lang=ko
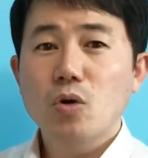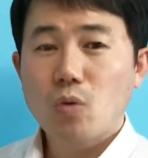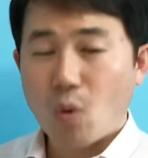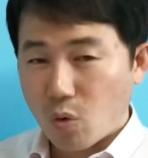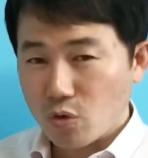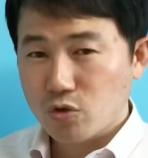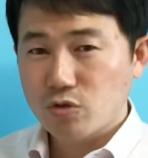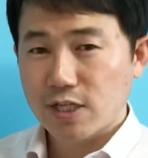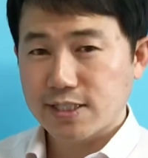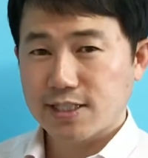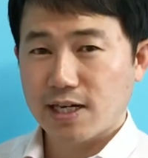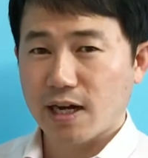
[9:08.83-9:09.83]

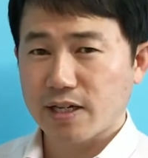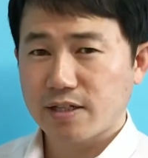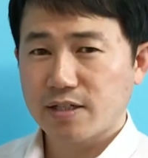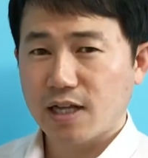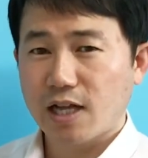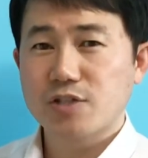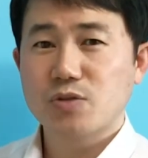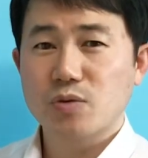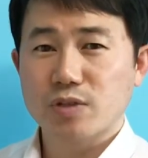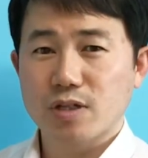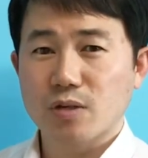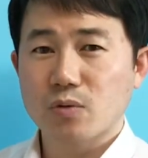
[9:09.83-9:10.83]
고유한 자리를 가지고
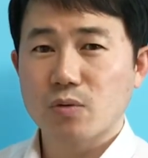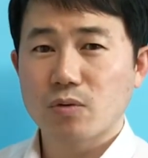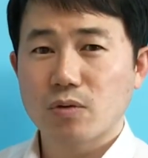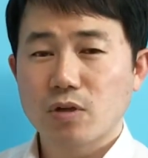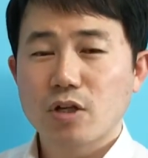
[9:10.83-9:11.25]
있다고